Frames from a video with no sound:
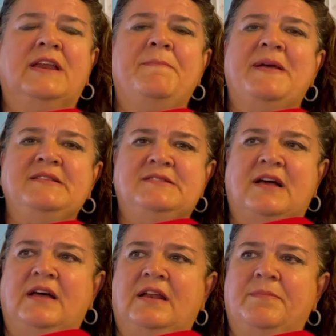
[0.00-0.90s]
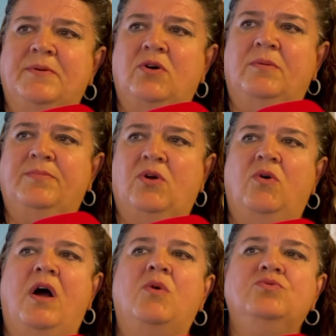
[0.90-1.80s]
ripensare
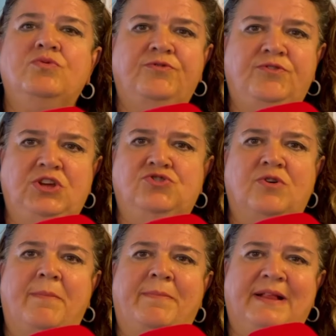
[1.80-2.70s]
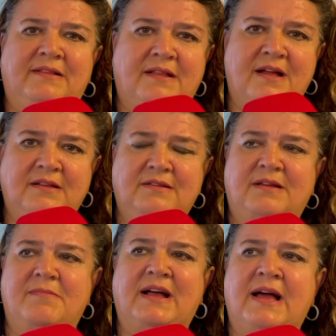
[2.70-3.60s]
proprio a un ufficio
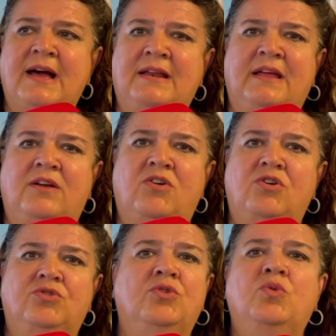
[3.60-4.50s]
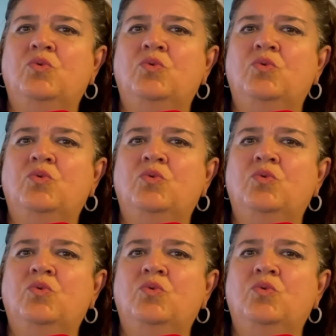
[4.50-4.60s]
appaltante, magari con